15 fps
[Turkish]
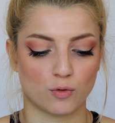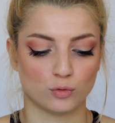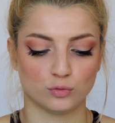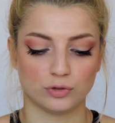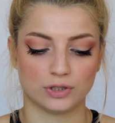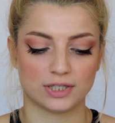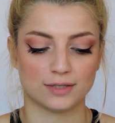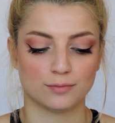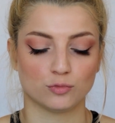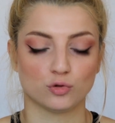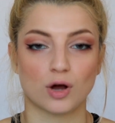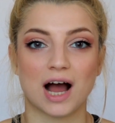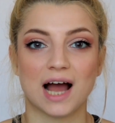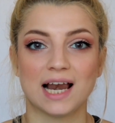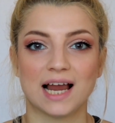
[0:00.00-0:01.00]
olduğu için
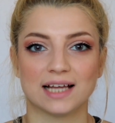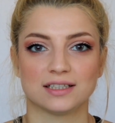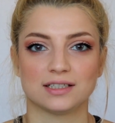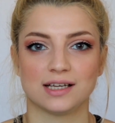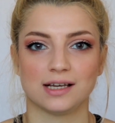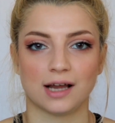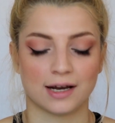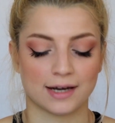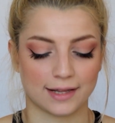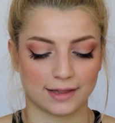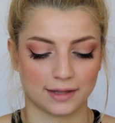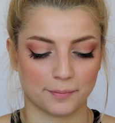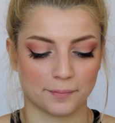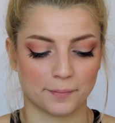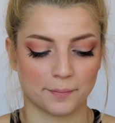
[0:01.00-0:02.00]
bunu highlighter ilan
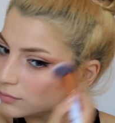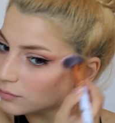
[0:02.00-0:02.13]
ettim.